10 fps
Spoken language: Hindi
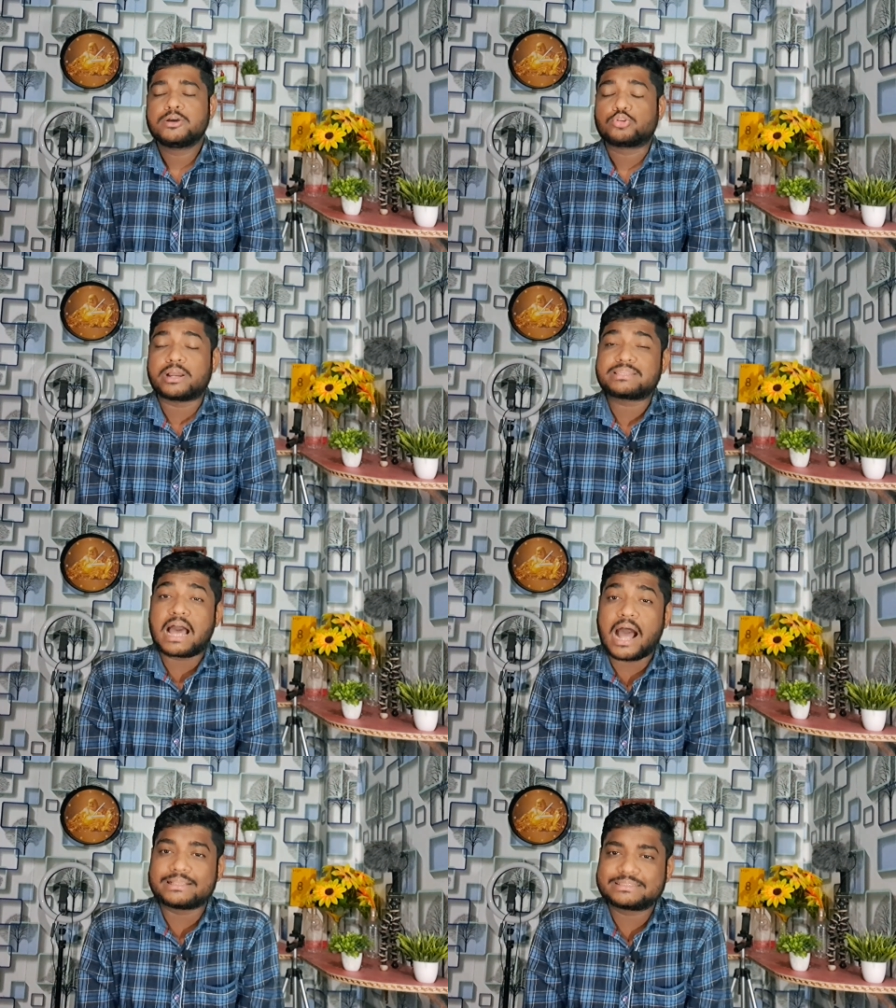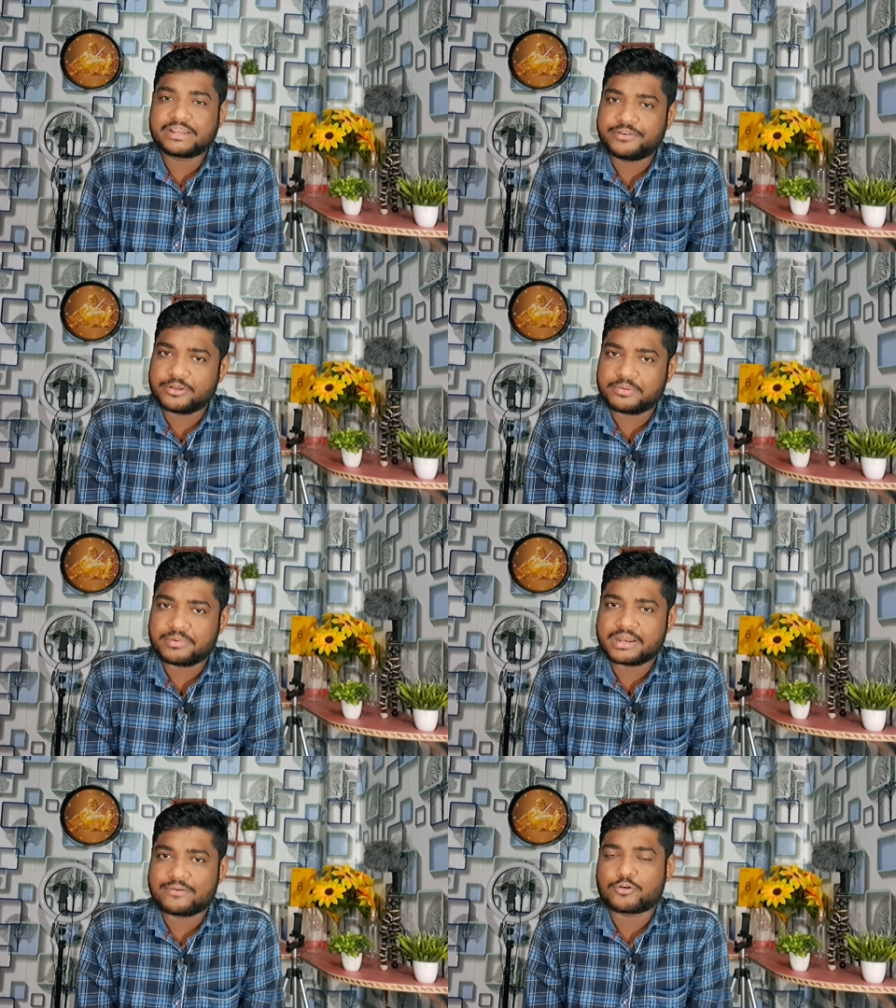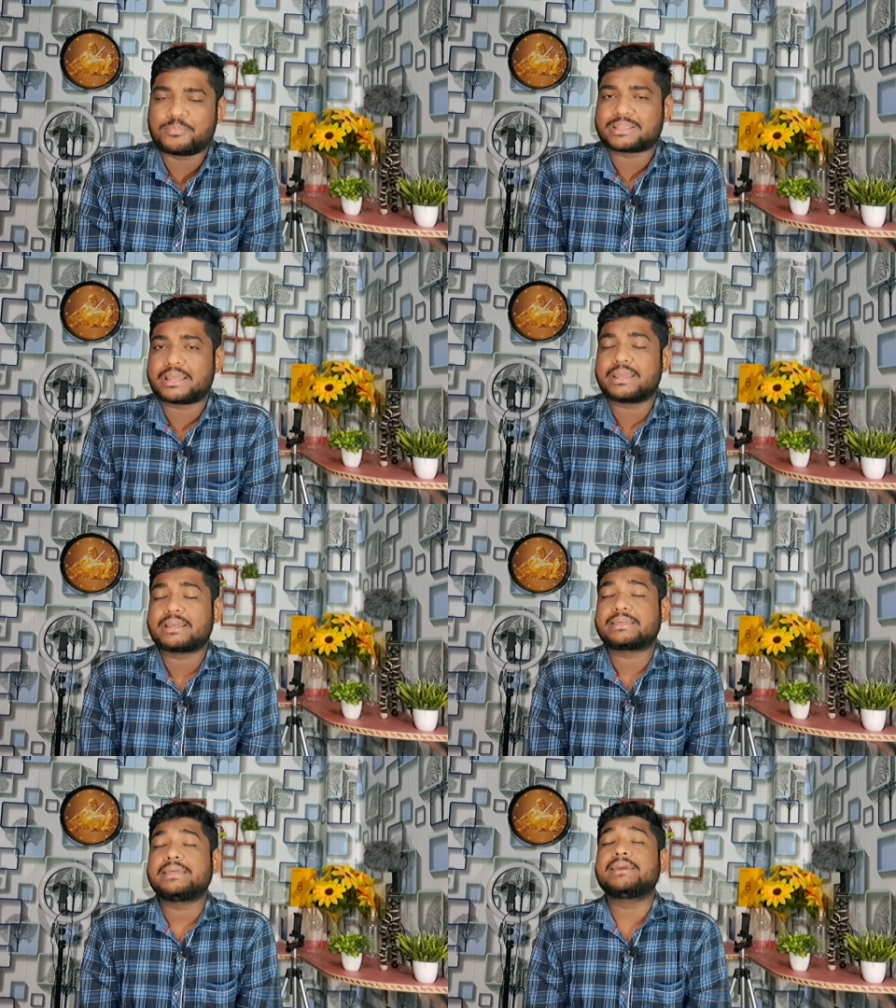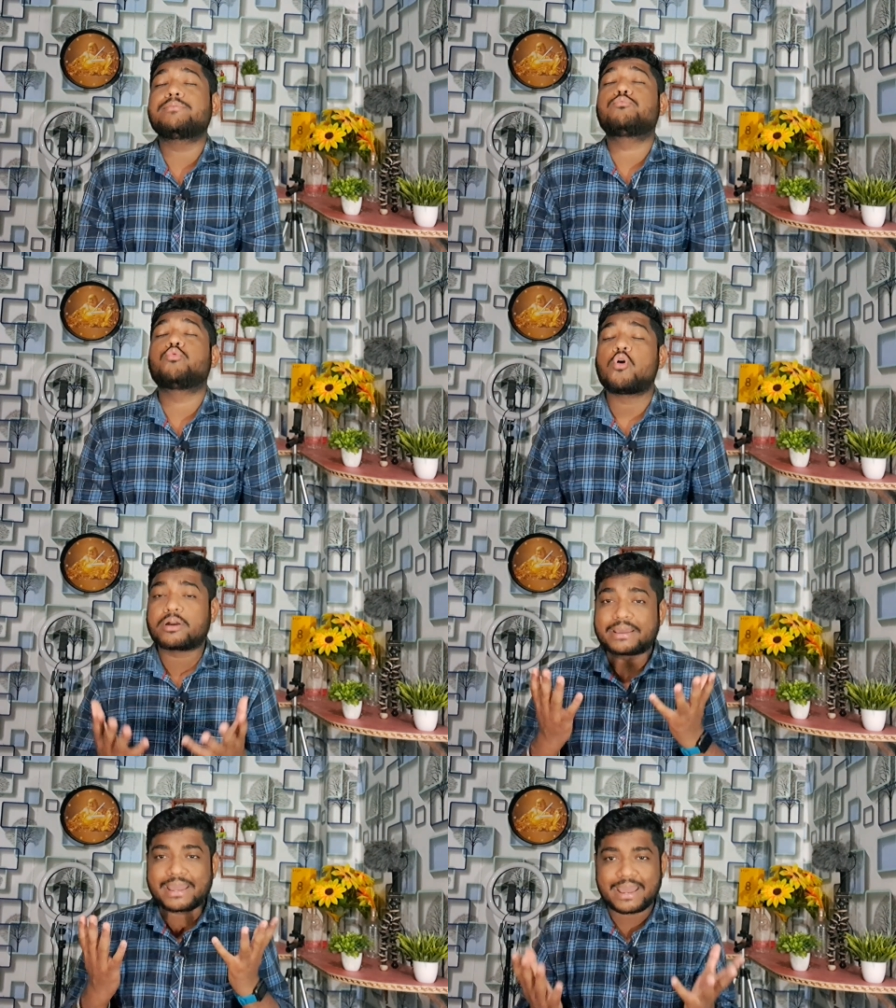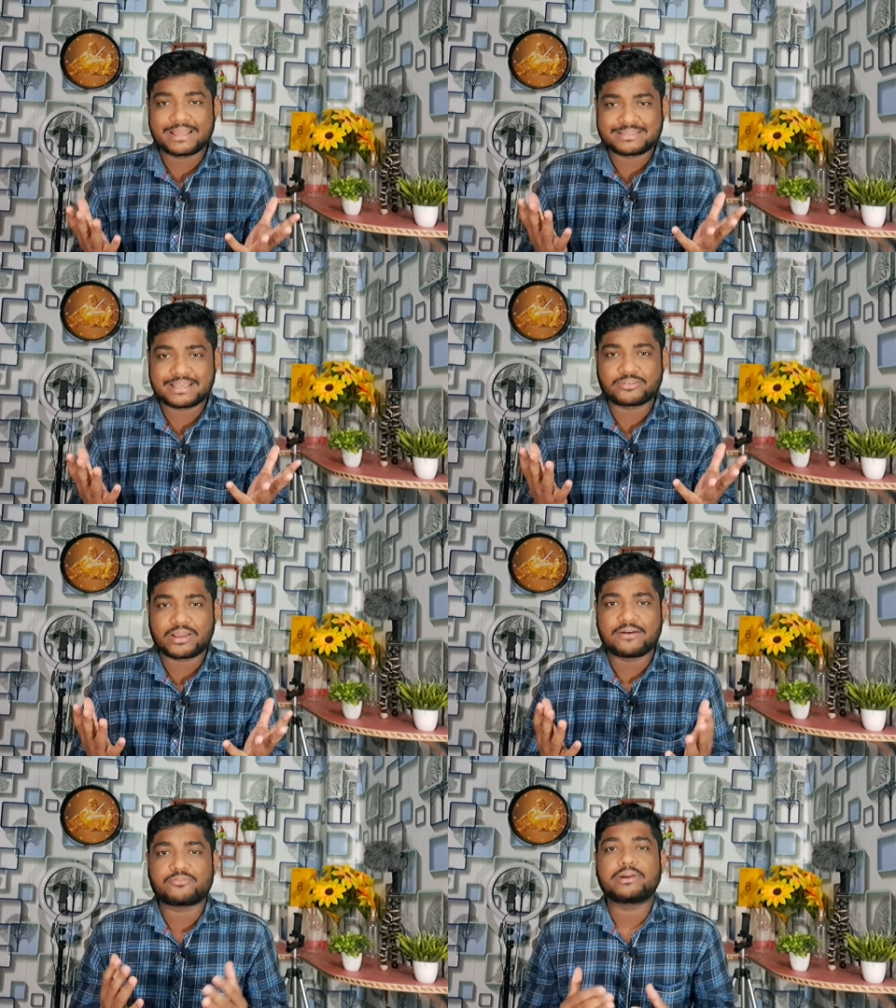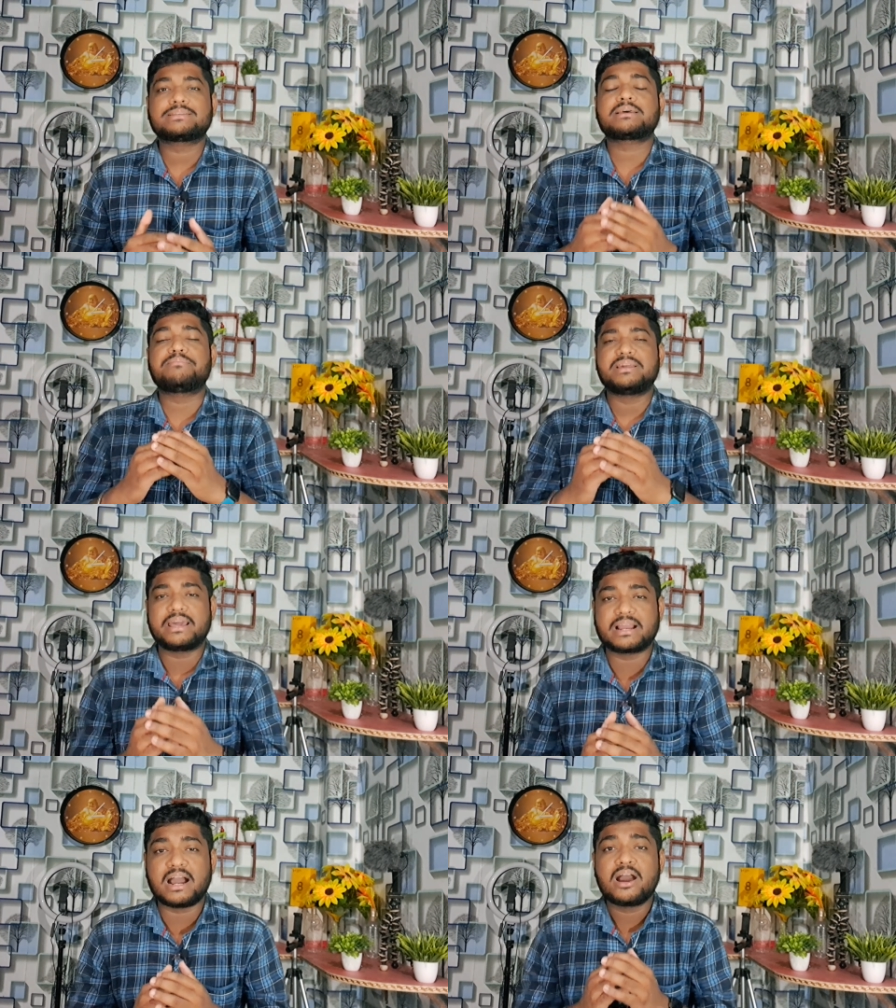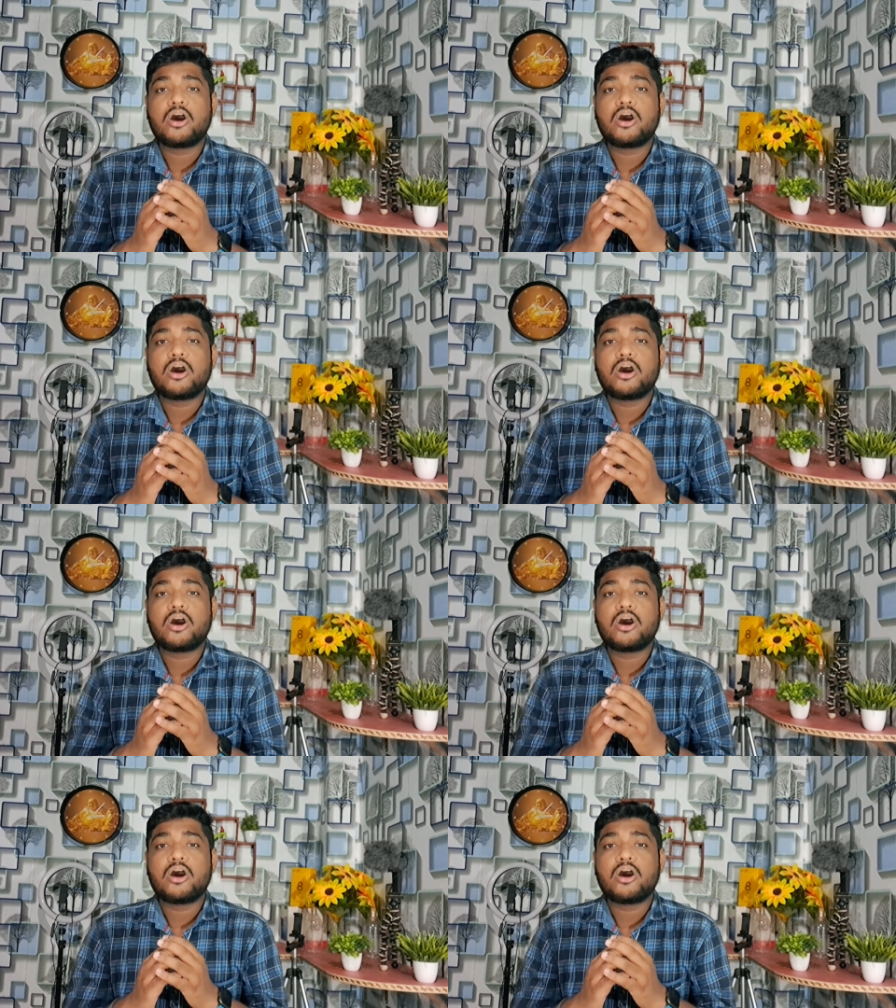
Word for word: तो गाइस आज की वीडियो में मैंने आपको बताएंगे कि वो कैसे जो है आपको ऐसा मिलेगा